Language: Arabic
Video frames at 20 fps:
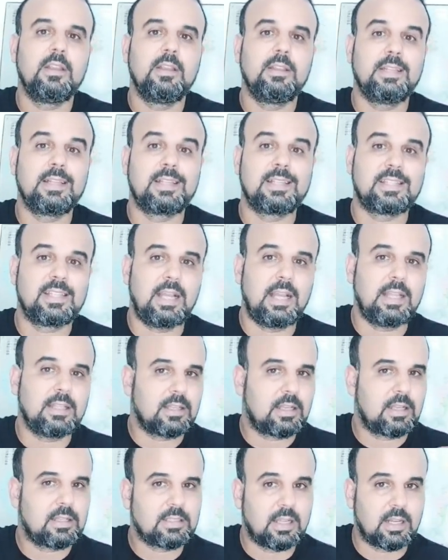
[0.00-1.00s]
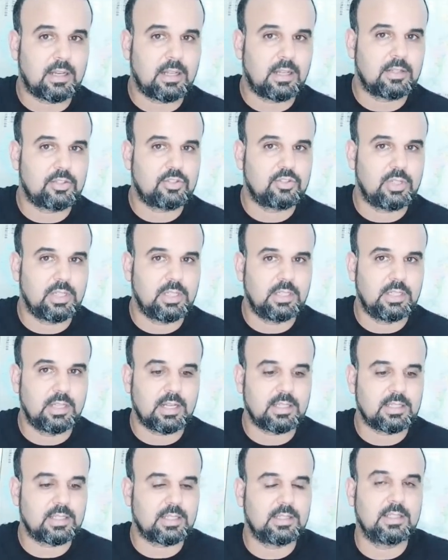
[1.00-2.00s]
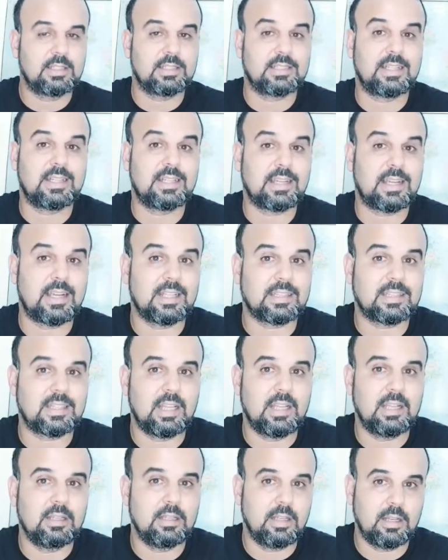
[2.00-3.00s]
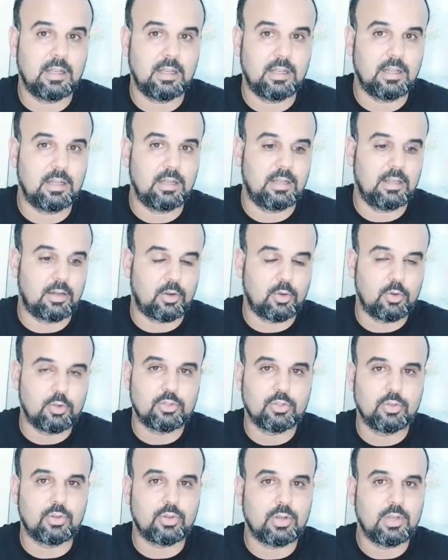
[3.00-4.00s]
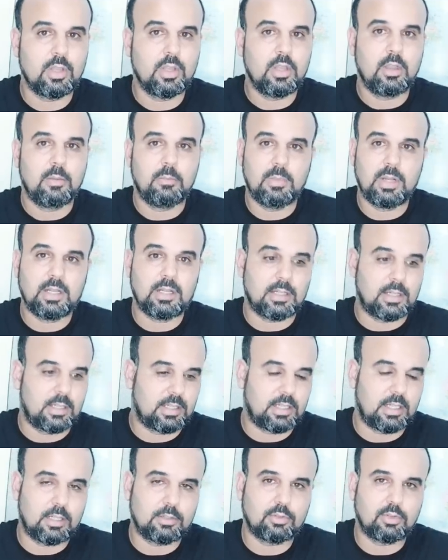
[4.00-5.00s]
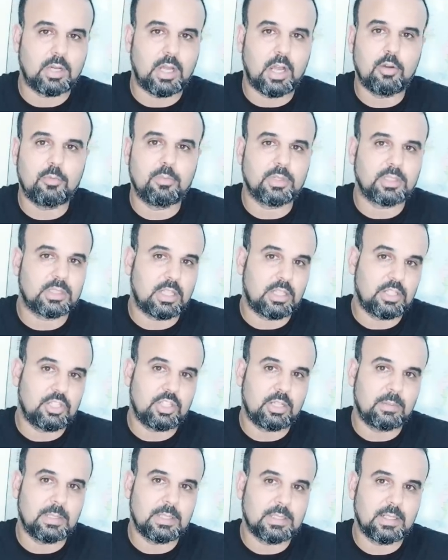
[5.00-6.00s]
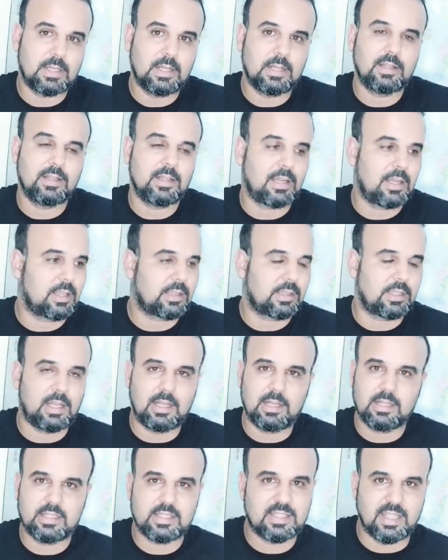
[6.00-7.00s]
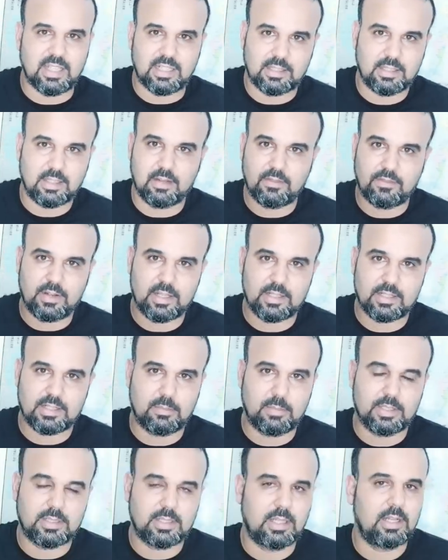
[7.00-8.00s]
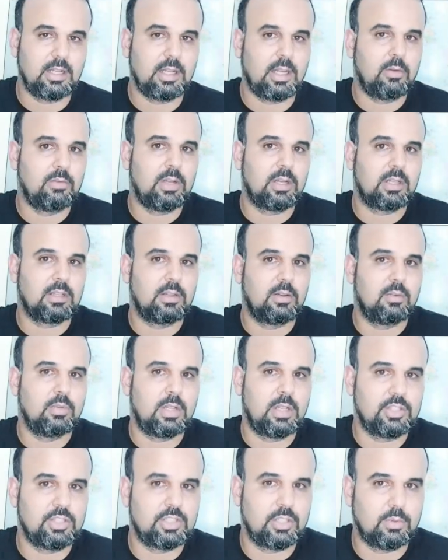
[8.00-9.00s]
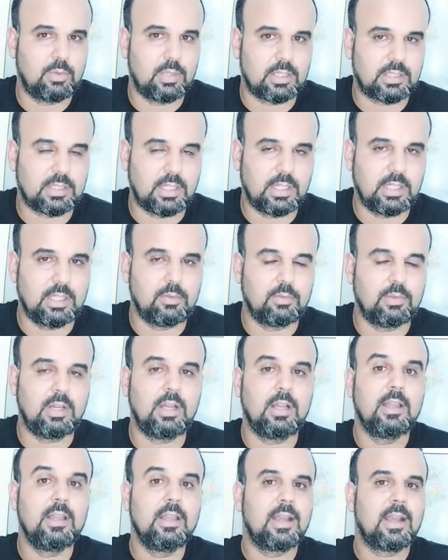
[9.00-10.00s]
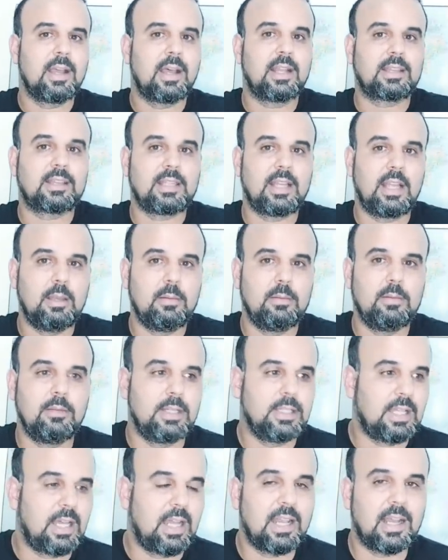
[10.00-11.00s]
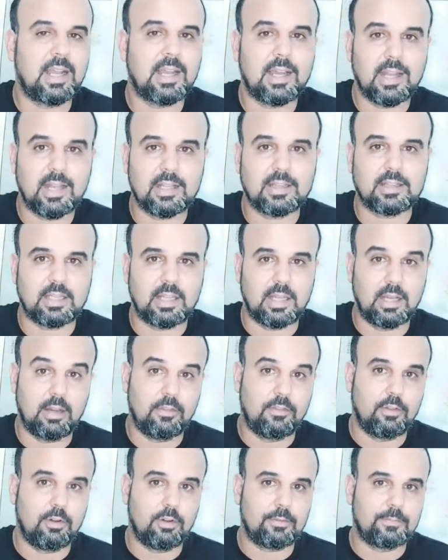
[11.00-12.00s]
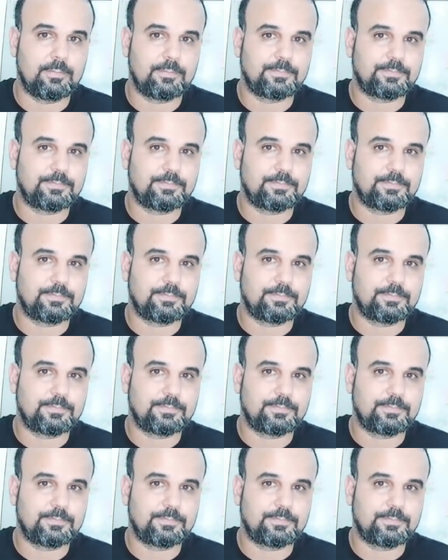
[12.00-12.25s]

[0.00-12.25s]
ديك الساعات اختار اشنو غادي دير راسك قطع الروتور من الناظور او من طنجه مثلا قطع السات ديال فرنسا مثلا او ولا الجينوا الطاليان ولا قطع بعدا على الاقل قطع الفوق